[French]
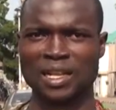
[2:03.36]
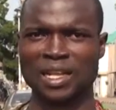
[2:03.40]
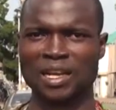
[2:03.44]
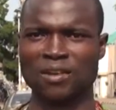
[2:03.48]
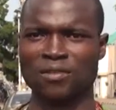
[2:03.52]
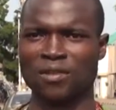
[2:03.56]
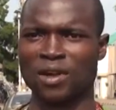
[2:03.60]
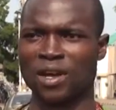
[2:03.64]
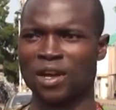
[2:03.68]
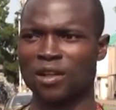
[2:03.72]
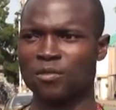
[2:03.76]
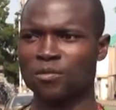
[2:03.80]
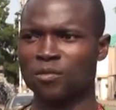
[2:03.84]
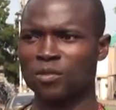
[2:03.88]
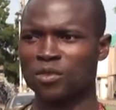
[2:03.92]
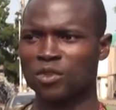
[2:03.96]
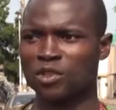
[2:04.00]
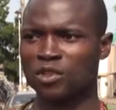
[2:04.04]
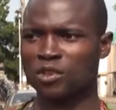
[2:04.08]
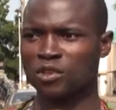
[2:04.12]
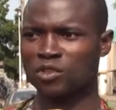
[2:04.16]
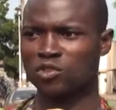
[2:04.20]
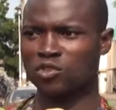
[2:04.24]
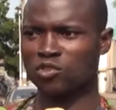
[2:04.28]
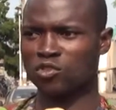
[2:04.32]
élèves
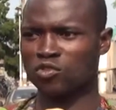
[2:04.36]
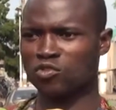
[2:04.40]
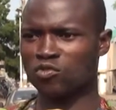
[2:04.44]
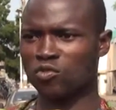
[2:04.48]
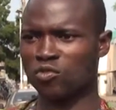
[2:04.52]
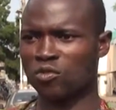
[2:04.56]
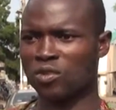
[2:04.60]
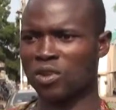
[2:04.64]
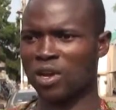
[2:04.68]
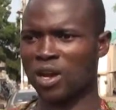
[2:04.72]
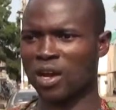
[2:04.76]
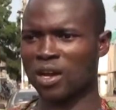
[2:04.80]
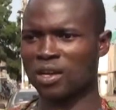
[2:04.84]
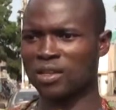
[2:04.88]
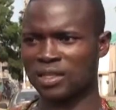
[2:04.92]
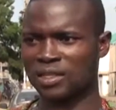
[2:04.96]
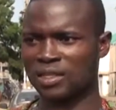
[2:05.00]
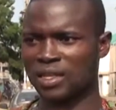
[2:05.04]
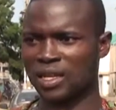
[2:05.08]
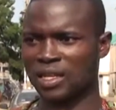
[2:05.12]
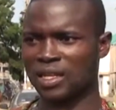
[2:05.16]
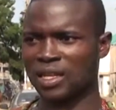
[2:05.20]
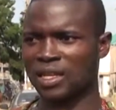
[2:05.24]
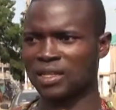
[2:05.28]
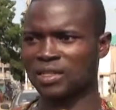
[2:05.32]
Surtout quand
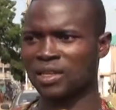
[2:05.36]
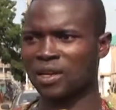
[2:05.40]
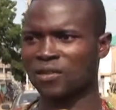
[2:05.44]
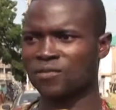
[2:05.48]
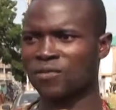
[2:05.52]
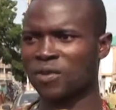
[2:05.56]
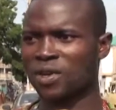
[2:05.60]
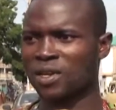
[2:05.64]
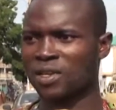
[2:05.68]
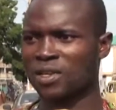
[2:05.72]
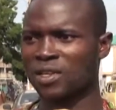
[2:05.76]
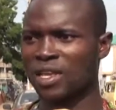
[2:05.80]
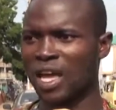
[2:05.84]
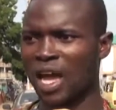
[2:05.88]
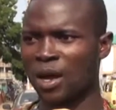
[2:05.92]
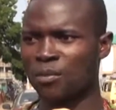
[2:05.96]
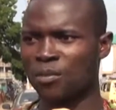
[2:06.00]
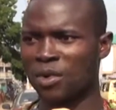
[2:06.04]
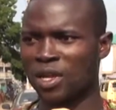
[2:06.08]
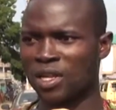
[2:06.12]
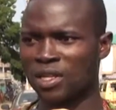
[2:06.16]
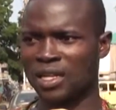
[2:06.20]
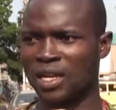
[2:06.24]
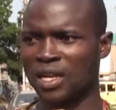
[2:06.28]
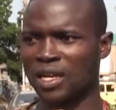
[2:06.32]
c'est des enfants qui
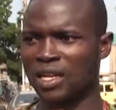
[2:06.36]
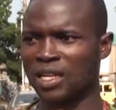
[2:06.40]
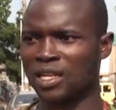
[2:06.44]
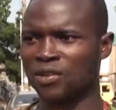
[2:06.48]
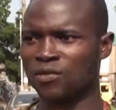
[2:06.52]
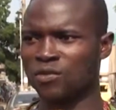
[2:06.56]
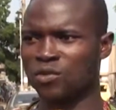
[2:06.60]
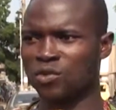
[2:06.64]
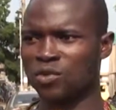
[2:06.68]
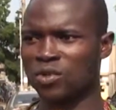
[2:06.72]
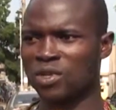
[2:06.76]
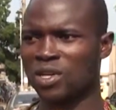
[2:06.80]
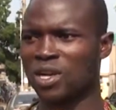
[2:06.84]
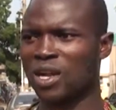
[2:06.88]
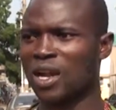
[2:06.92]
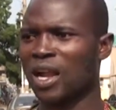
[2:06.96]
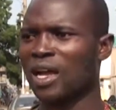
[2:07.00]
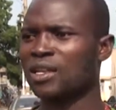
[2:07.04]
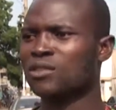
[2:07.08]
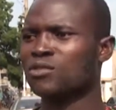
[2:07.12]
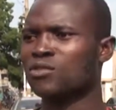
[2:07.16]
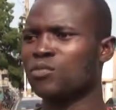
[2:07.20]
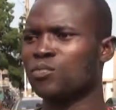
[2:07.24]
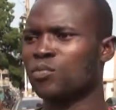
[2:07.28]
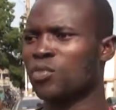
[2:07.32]
amènent des livres d'une
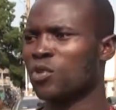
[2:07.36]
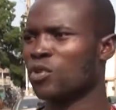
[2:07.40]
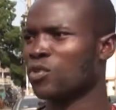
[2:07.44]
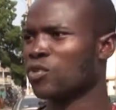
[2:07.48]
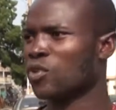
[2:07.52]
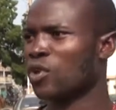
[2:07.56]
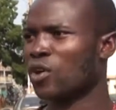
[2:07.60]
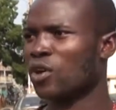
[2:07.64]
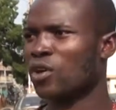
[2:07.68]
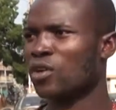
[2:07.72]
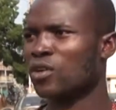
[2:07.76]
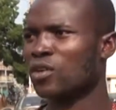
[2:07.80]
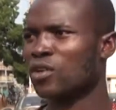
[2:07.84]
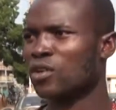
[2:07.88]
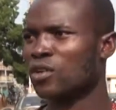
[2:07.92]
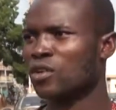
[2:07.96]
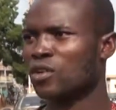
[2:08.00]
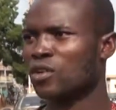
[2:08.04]
classe supérieure